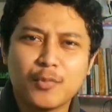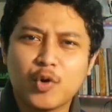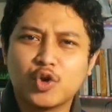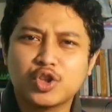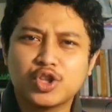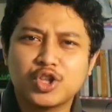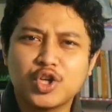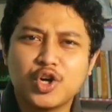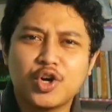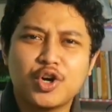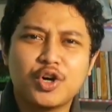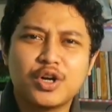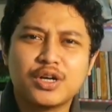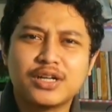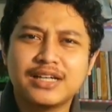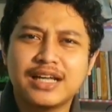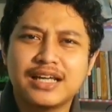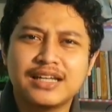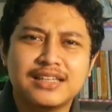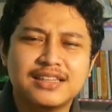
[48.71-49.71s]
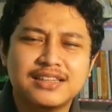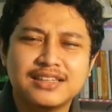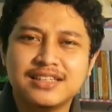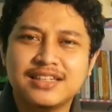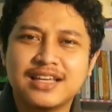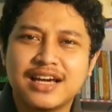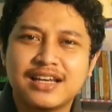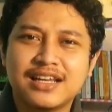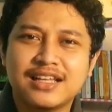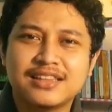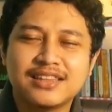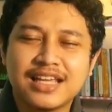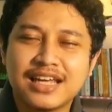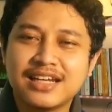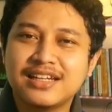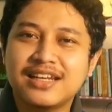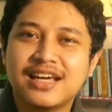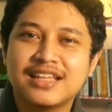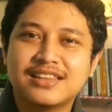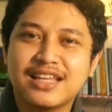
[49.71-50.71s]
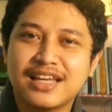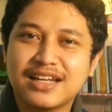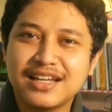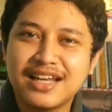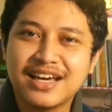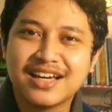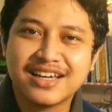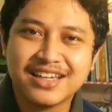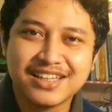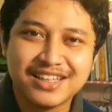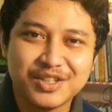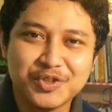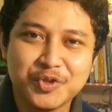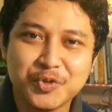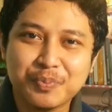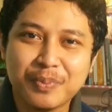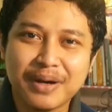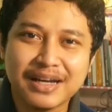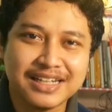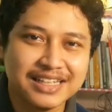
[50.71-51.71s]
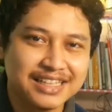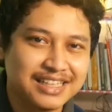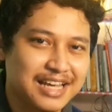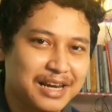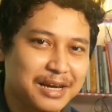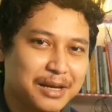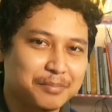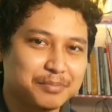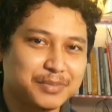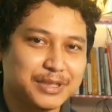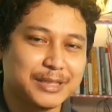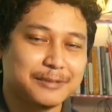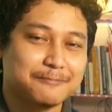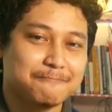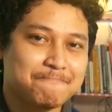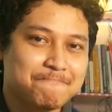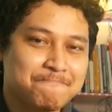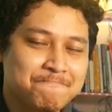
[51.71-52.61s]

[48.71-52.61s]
kotor dan tidak ada tanda-tanda kehidupan di dalamnya.